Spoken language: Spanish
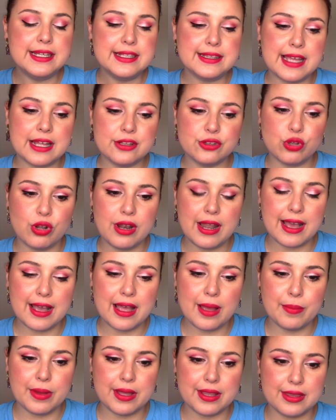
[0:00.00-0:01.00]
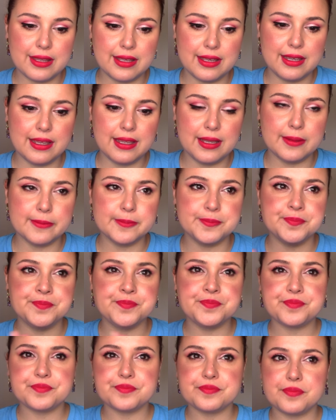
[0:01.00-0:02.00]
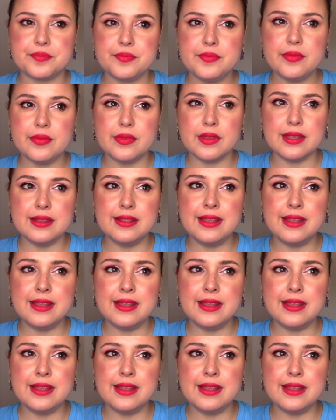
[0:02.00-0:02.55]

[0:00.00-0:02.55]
Tanto la gama de mm,